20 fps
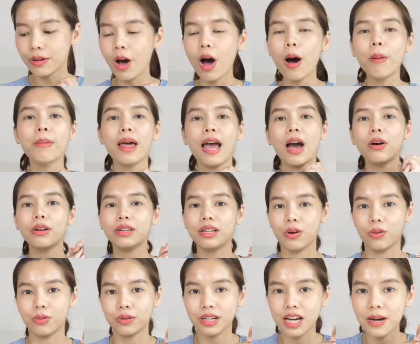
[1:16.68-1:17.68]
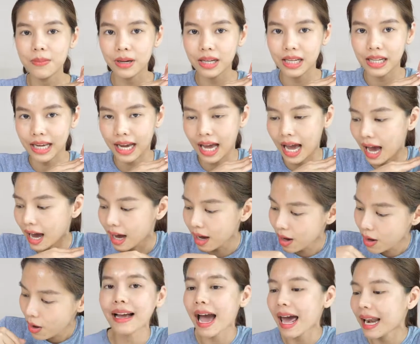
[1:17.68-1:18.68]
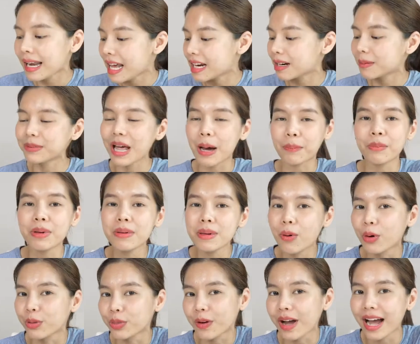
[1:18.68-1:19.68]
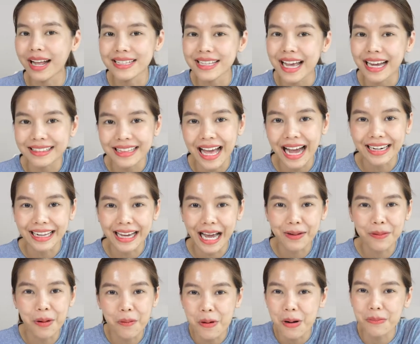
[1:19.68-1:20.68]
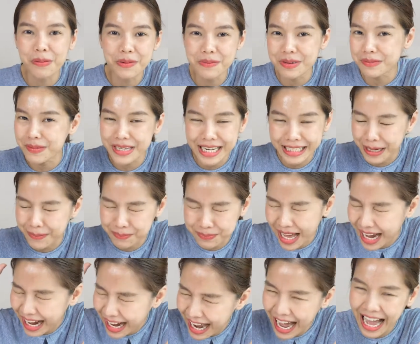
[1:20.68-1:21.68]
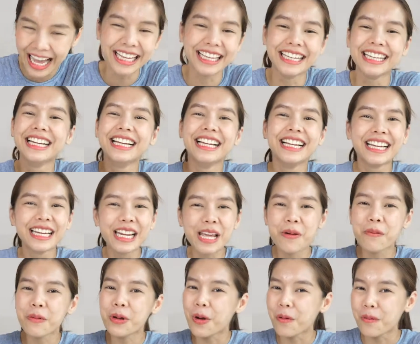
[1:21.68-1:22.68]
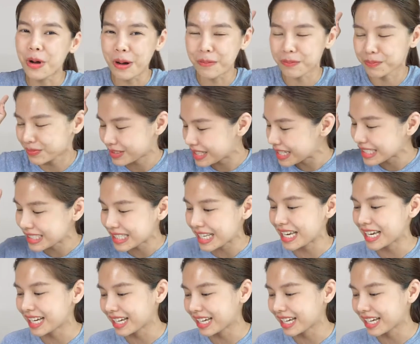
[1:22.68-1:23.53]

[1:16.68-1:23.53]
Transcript: พร้อมแล้ว เดี๋ยวเริ่มกันเลยค่ะ การเรียงลำดับนี่มีผลต่อการจ่ายตังค์นะคะ เพราะว่าไม่ไม่ได้เก็บตังค์ใคร รีวิวแบบจริ